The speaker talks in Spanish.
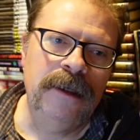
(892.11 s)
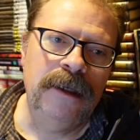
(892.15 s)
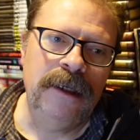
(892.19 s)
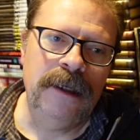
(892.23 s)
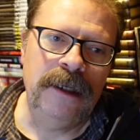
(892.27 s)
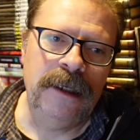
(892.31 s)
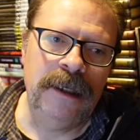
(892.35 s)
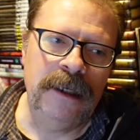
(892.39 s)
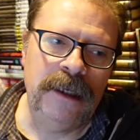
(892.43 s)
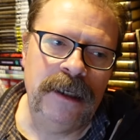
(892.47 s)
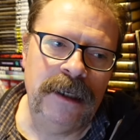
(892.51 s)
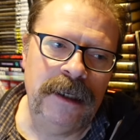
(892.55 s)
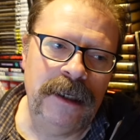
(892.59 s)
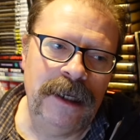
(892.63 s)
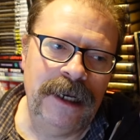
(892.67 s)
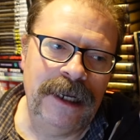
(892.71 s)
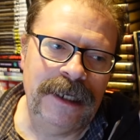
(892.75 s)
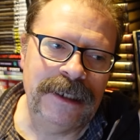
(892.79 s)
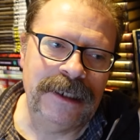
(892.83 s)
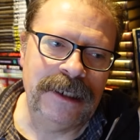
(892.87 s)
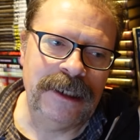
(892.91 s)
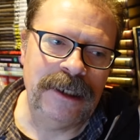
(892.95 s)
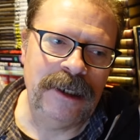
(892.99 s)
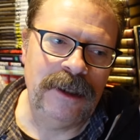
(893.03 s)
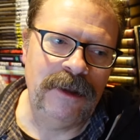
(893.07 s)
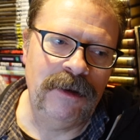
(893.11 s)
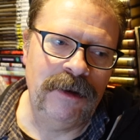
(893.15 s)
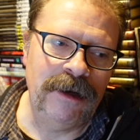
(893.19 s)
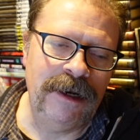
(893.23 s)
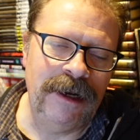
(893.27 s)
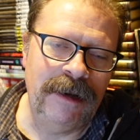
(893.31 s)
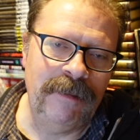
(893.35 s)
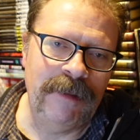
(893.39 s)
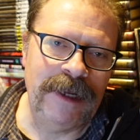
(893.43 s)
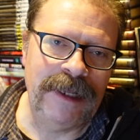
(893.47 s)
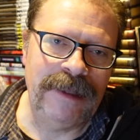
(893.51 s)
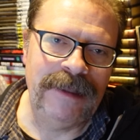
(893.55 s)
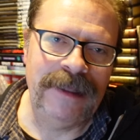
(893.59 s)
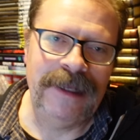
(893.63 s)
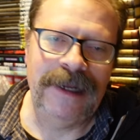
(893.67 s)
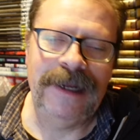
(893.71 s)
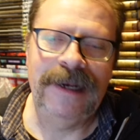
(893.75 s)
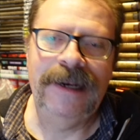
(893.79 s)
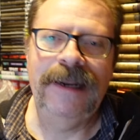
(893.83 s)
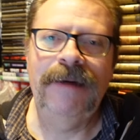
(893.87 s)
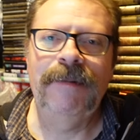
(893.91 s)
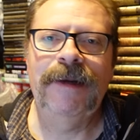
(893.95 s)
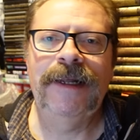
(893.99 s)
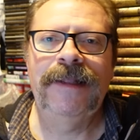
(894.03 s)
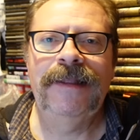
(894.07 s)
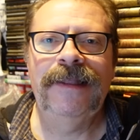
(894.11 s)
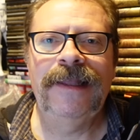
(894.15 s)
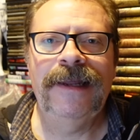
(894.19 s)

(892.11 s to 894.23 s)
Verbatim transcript: eh, el asesino en la, en la,